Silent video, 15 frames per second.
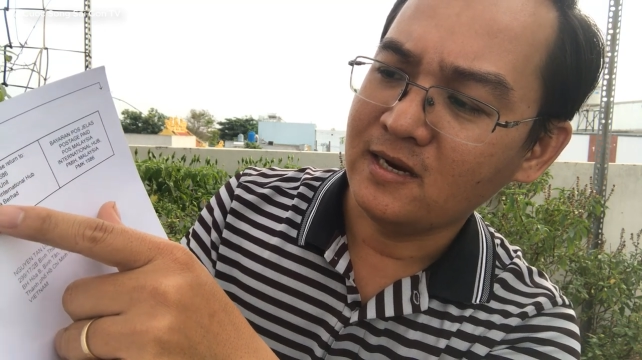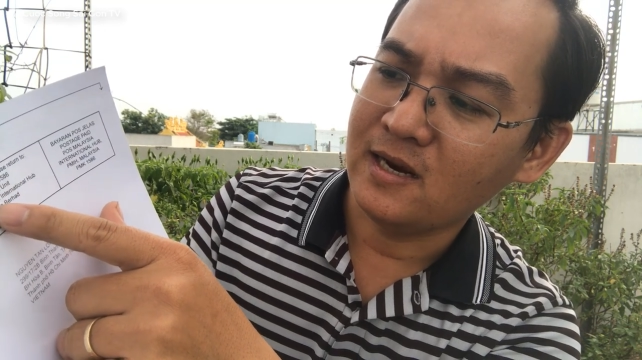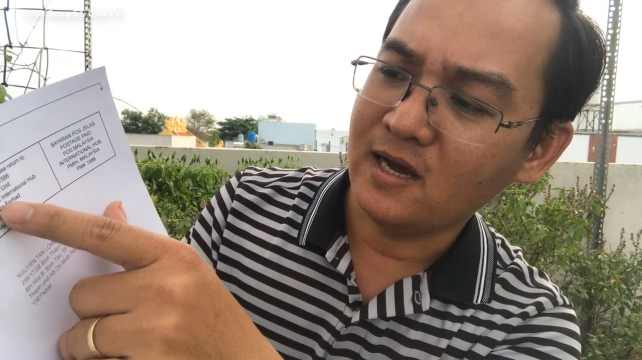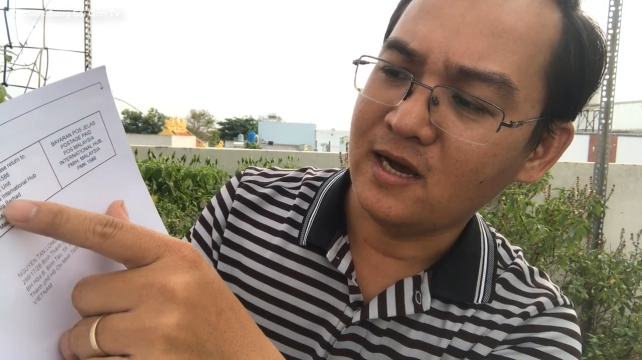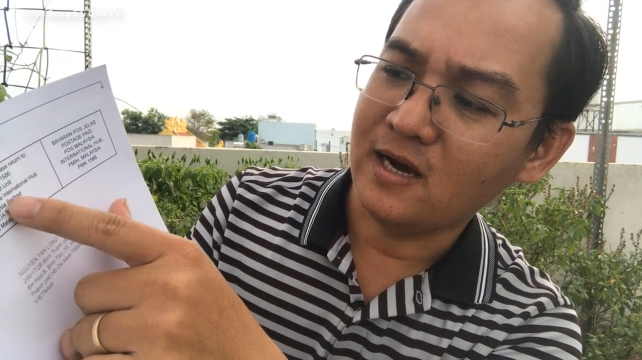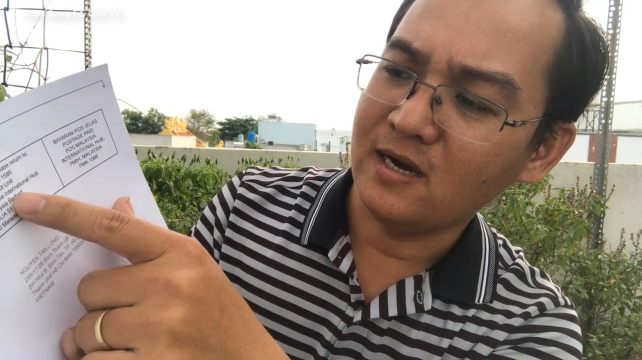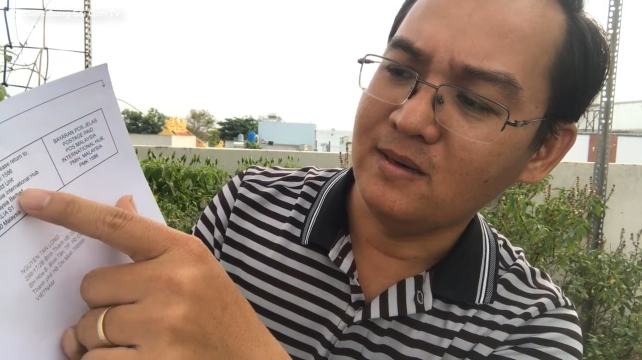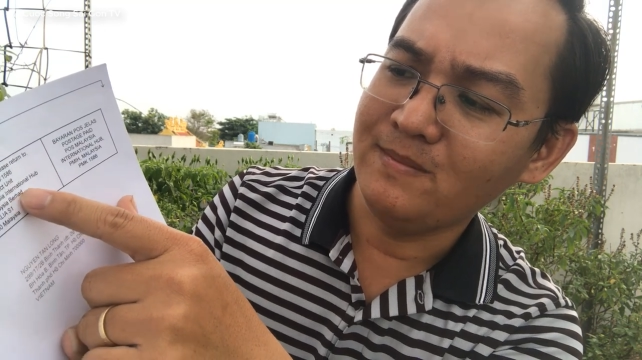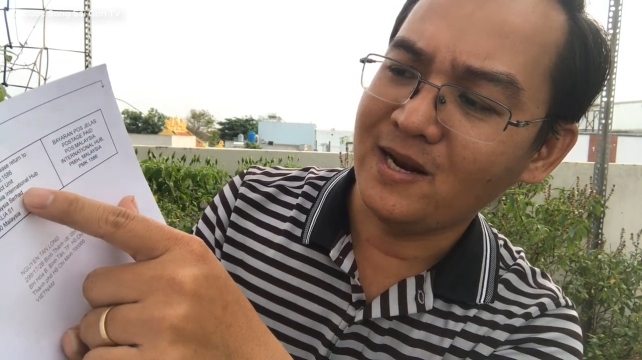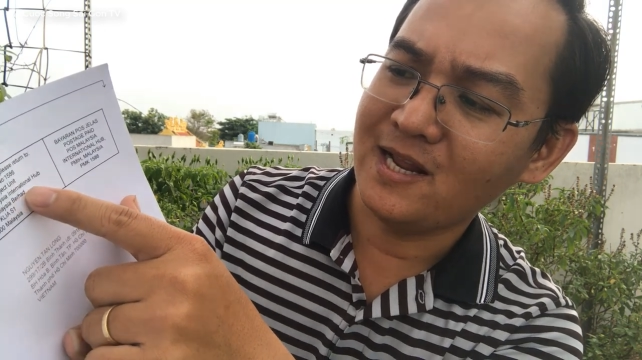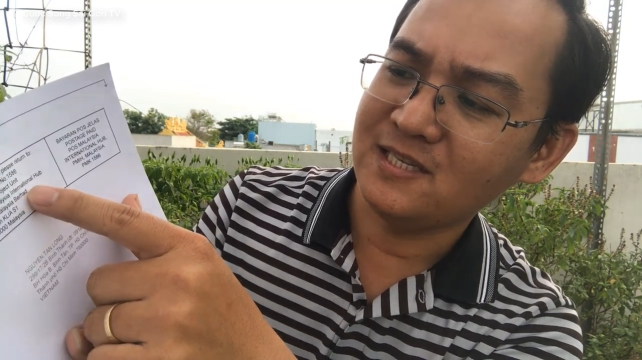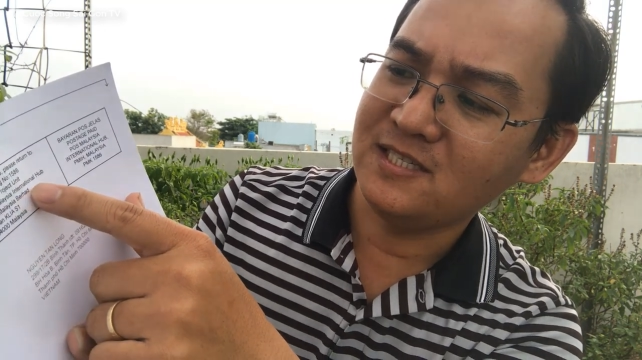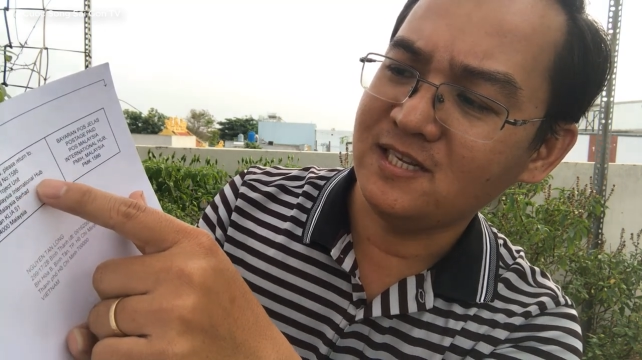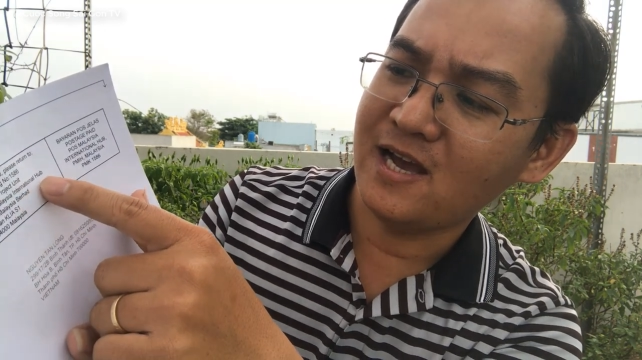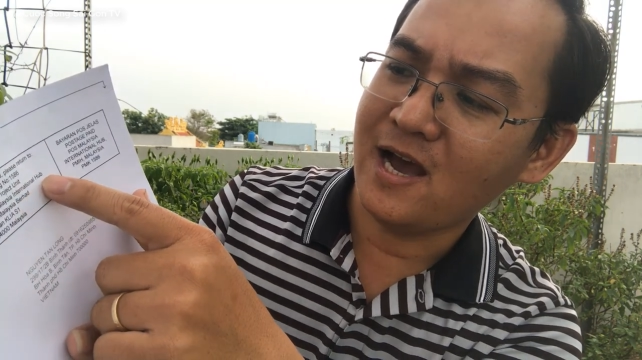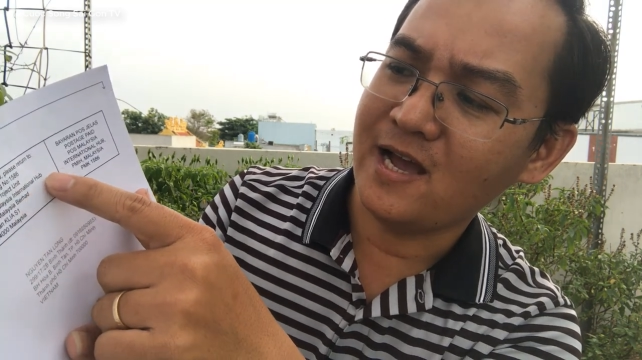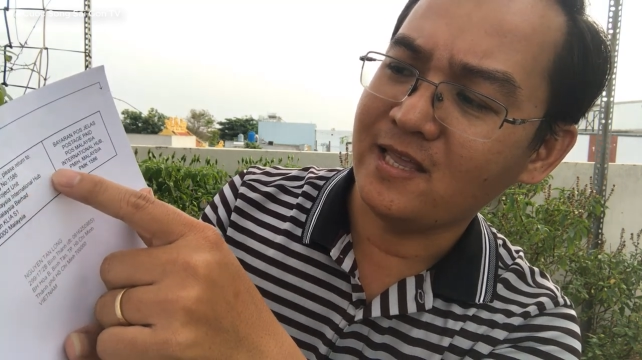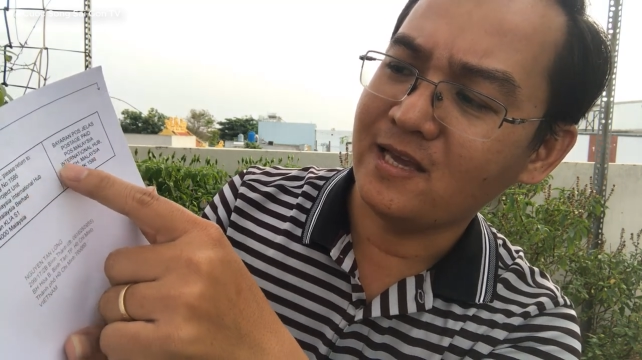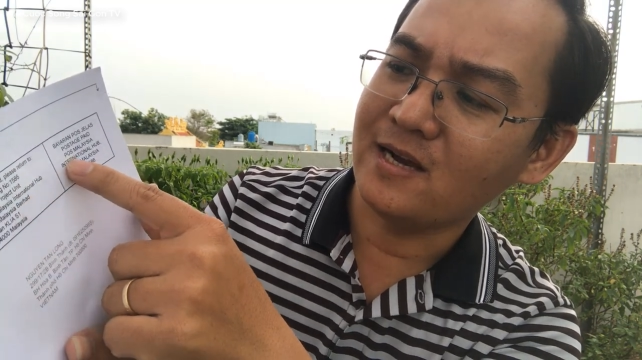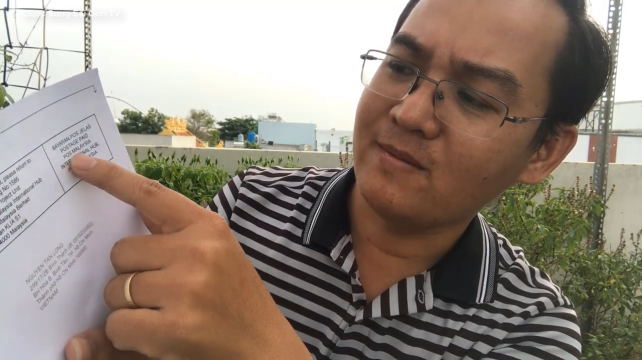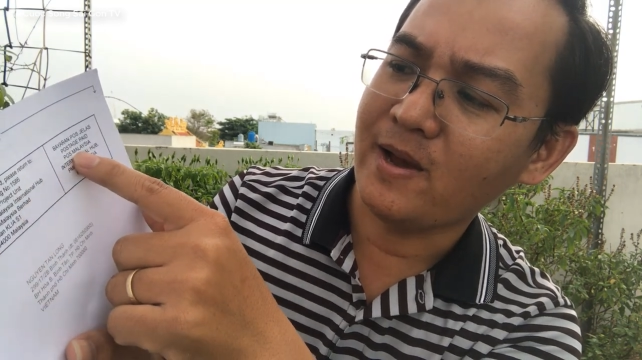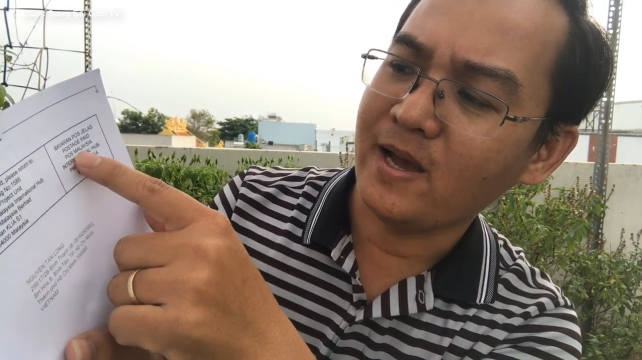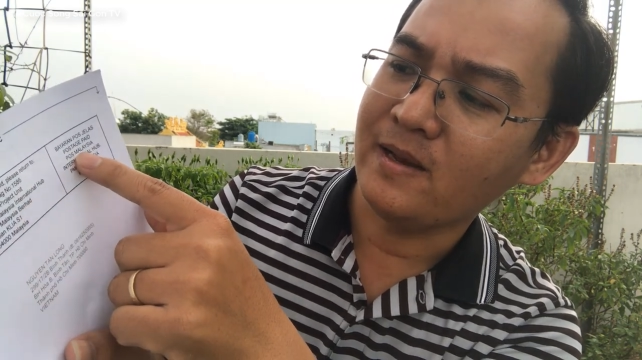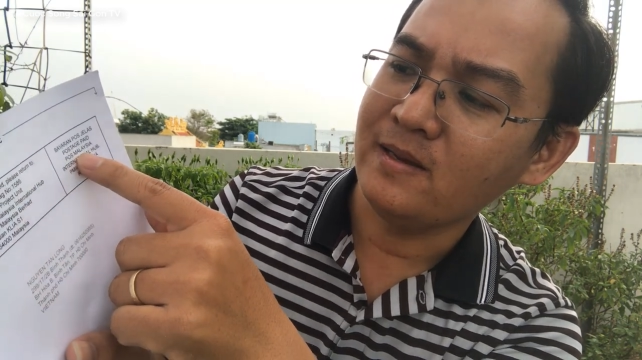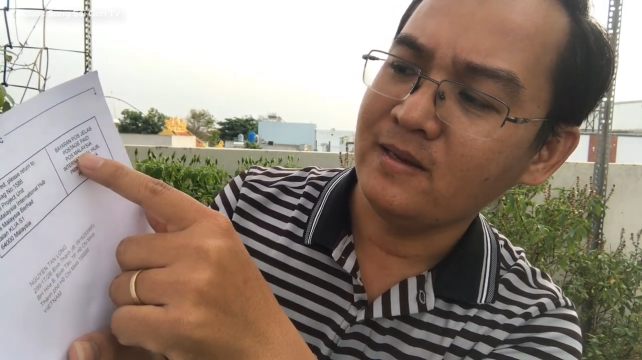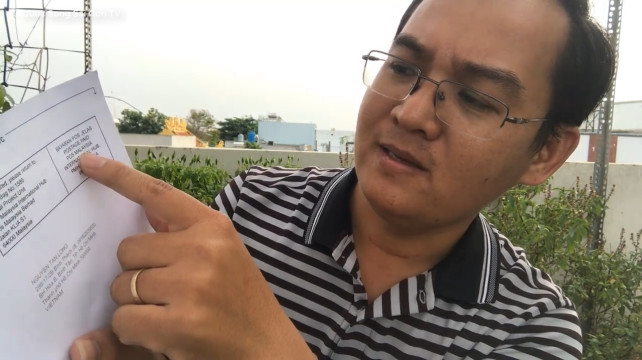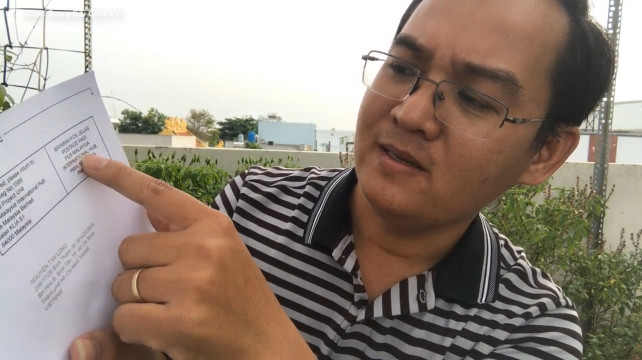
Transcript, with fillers: là ở Malaysia nha các bạn